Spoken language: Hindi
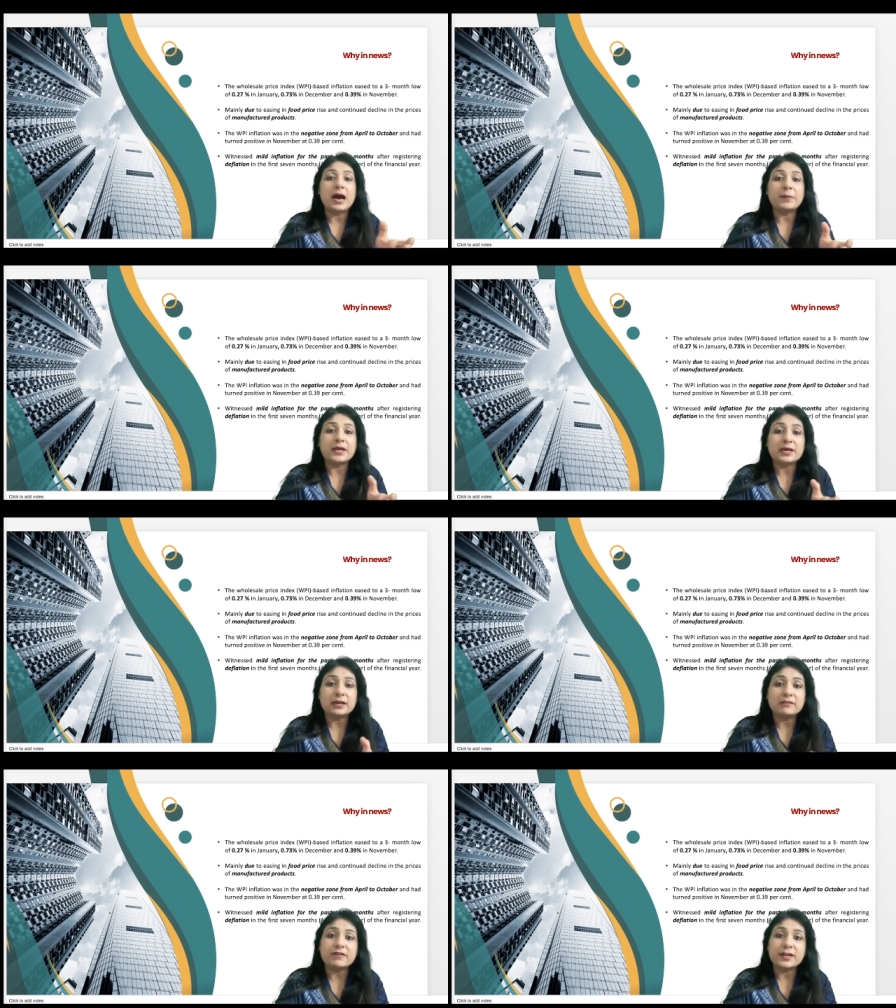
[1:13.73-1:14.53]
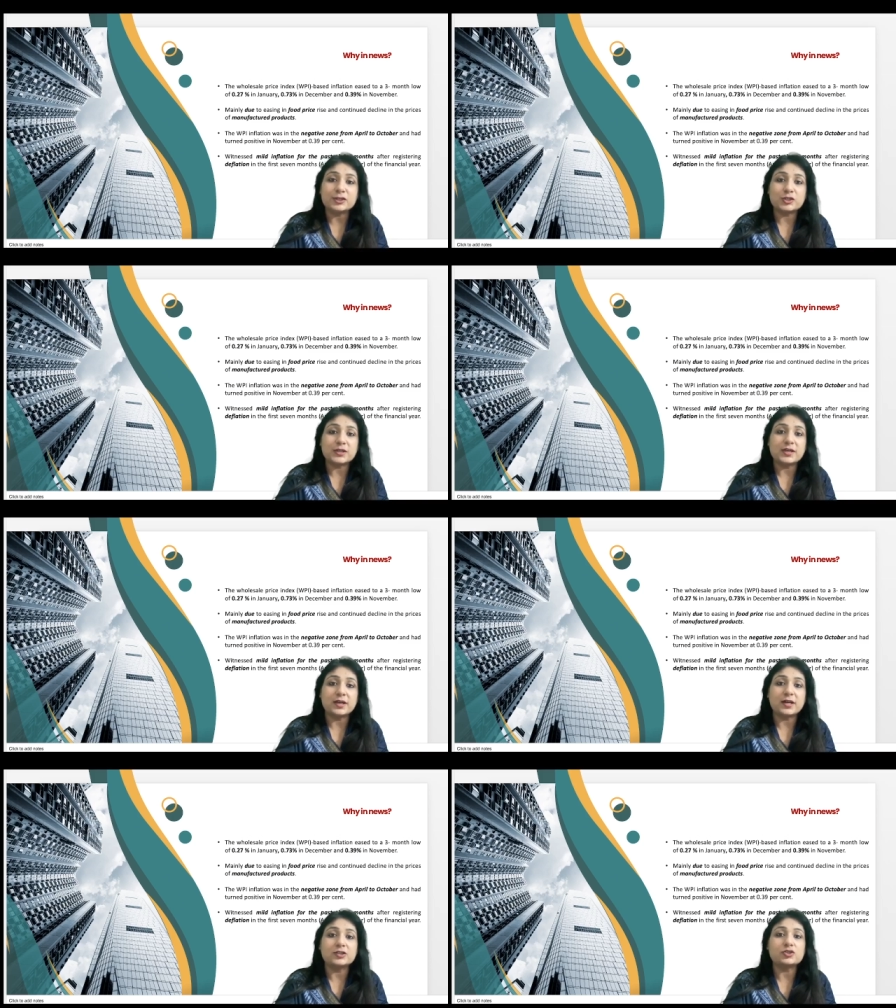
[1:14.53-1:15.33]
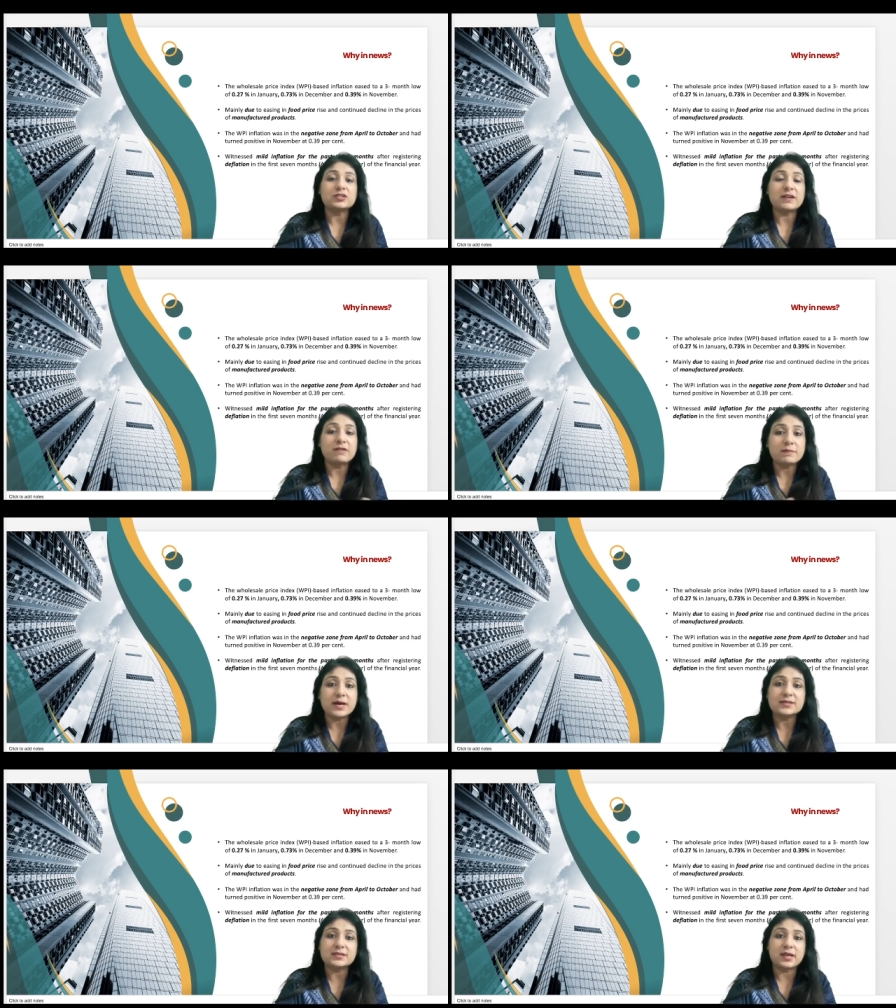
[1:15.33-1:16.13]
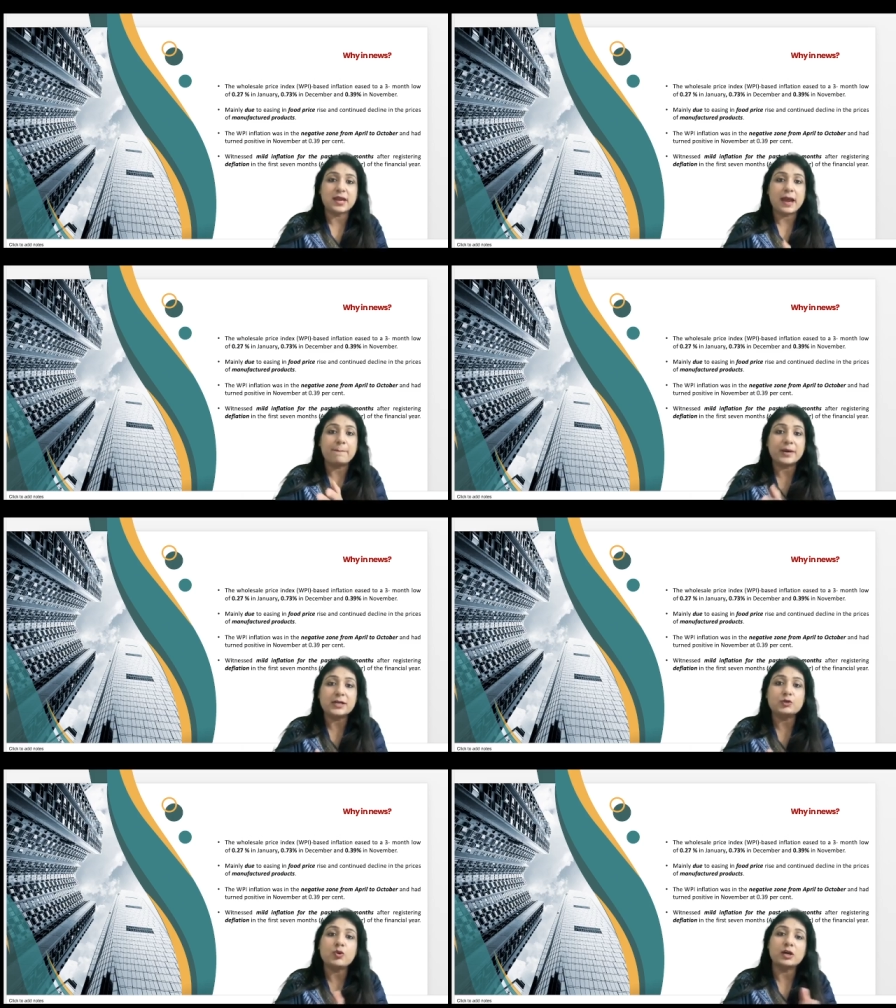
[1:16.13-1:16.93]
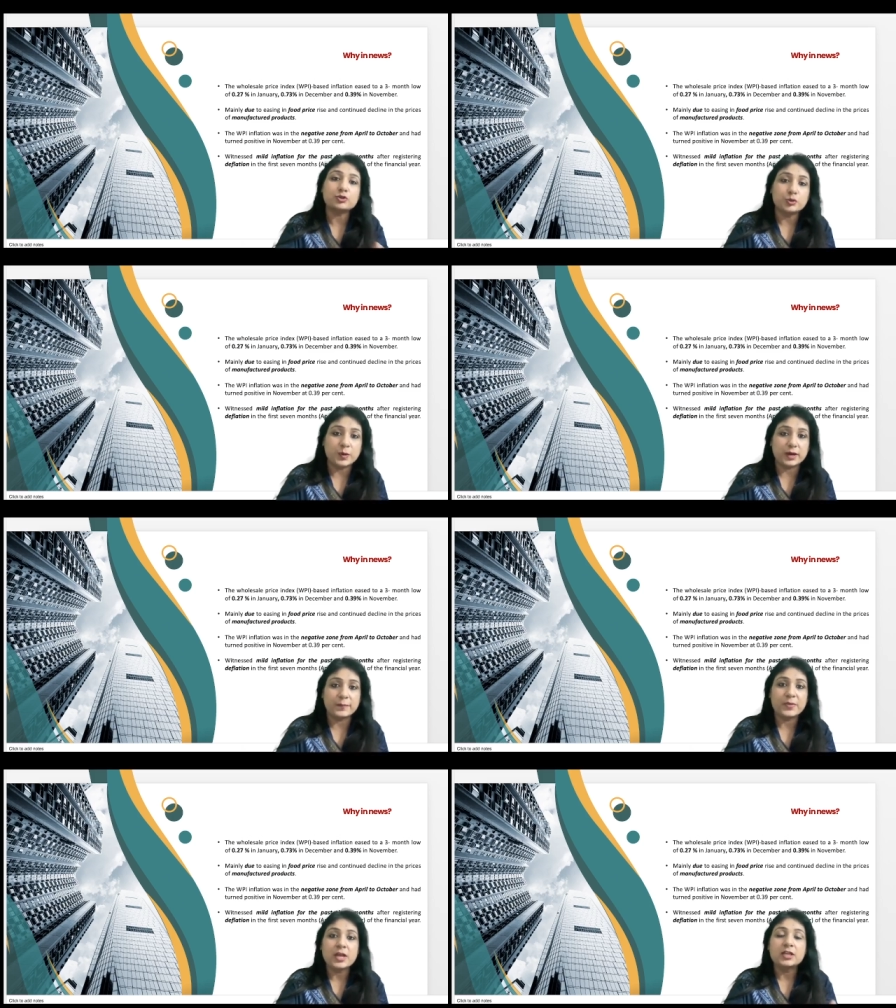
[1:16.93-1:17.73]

आपके करंट फाइनेंशियल ईयर का जो सेवन मंथ्स थे अप्रैल टू अक्टूबर